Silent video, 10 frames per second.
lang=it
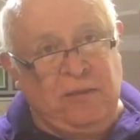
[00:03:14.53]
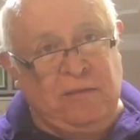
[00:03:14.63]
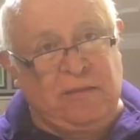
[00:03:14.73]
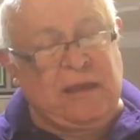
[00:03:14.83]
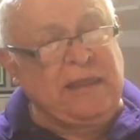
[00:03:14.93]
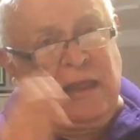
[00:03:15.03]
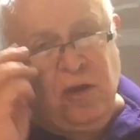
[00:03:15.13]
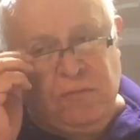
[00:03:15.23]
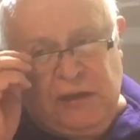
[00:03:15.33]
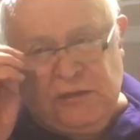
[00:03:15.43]
Per te
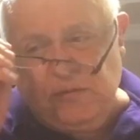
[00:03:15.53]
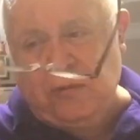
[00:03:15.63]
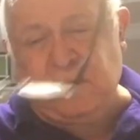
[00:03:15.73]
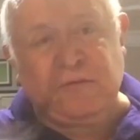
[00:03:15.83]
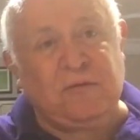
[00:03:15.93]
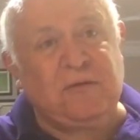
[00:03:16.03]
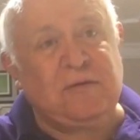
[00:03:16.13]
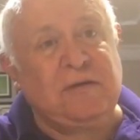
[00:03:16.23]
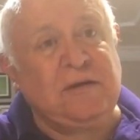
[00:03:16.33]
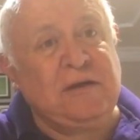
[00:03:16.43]
è
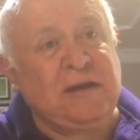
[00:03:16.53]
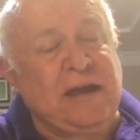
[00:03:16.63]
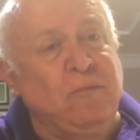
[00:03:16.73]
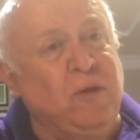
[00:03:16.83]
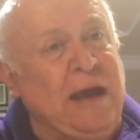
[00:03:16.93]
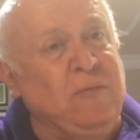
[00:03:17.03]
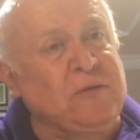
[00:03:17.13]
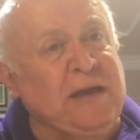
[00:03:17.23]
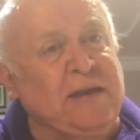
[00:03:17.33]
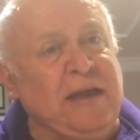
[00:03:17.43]
indifferente se
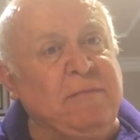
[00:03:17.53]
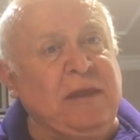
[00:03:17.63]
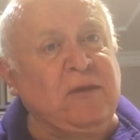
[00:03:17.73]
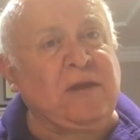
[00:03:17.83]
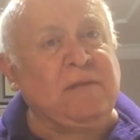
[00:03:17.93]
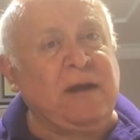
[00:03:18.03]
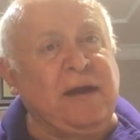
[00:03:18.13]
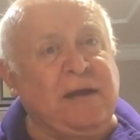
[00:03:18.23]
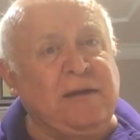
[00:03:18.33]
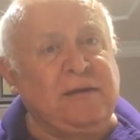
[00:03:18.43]
moriamo qui in mezzo al
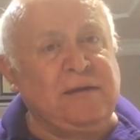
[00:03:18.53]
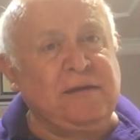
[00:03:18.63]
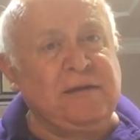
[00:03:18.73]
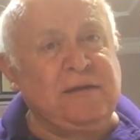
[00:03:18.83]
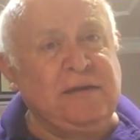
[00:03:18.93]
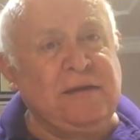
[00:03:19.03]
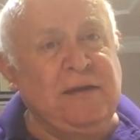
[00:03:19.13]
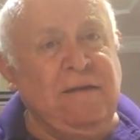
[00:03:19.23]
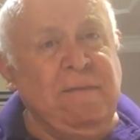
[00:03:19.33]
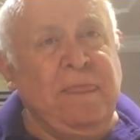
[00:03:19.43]
mare?
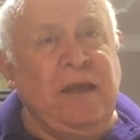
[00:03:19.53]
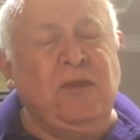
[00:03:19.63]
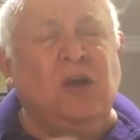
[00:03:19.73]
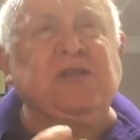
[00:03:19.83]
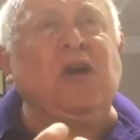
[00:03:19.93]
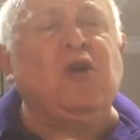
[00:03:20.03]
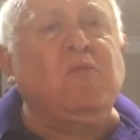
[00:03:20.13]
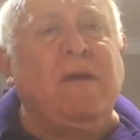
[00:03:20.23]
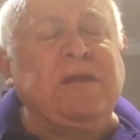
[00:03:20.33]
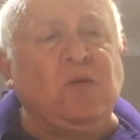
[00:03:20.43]
Il tuo cuore
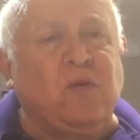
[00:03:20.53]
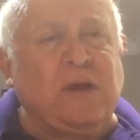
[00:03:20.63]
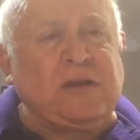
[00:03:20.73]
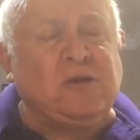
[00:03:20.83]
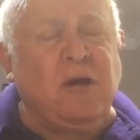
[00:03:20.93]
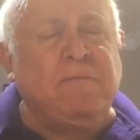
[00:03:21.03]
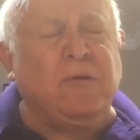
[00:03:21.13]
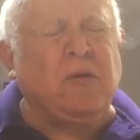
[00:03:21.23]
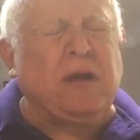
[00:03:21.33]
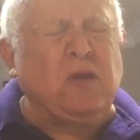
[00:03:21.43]
non si commuove
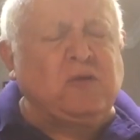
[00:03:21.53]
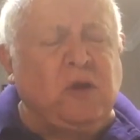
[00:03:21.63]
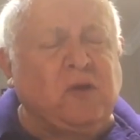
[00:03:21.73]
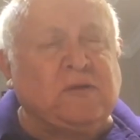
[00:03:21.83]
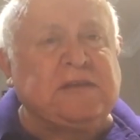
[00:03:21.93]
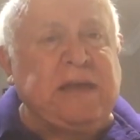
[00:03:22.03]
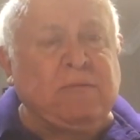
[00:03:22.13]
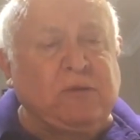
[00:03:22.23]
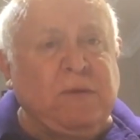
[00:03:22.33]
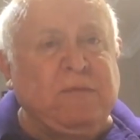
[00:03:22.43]
per quanto
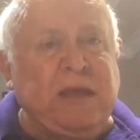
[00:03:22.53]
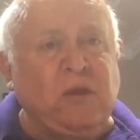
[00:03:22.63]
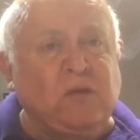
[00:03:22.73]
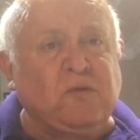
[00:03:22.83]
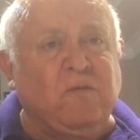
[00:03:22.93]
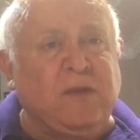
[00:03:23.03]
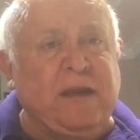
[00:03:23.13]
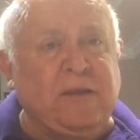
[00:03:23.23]
stiamo soffrendo?